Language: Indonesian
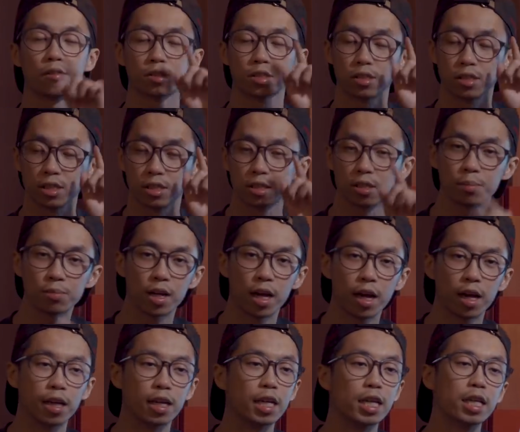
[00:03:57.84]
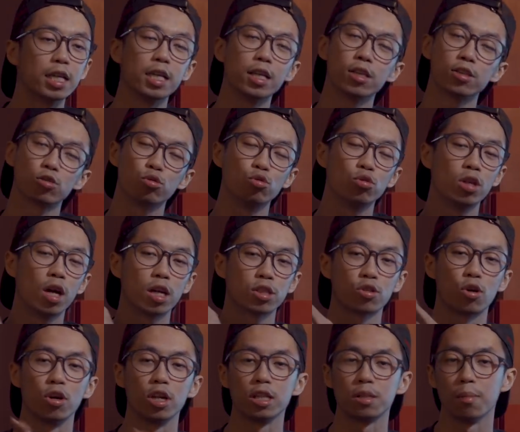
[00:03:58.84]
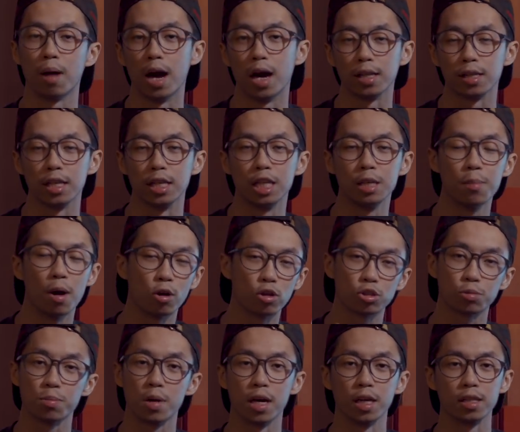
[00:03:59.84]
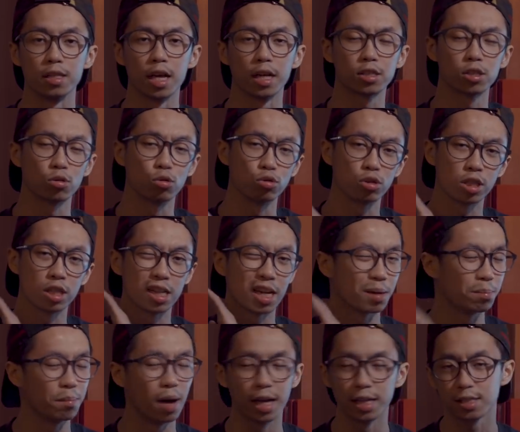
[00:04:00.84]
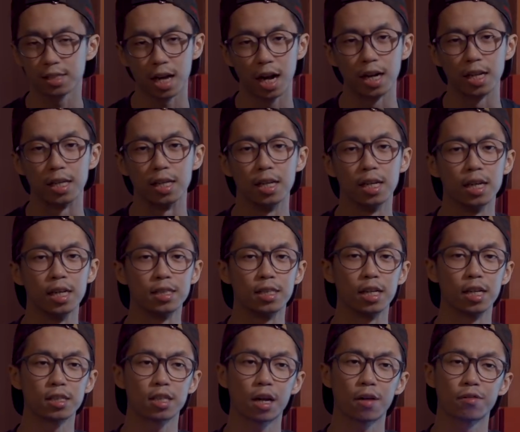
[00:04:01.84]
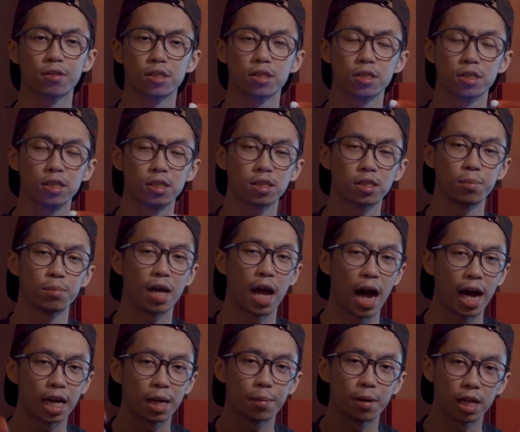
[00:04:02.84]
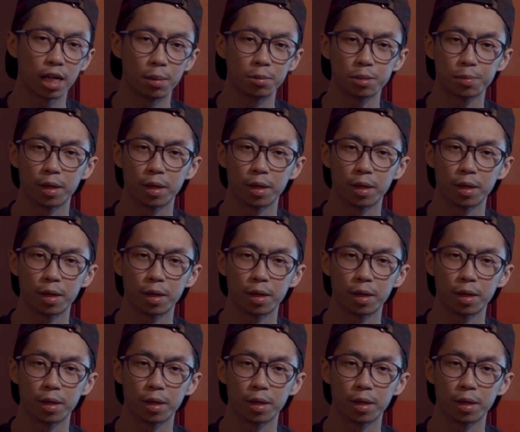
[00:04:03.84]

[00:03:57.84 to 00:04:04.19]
travel systemnya, ini sudah solid banget. Ini bagus banget, dieksekusi dengan baik sekali. Jadi travel system yang ada pada game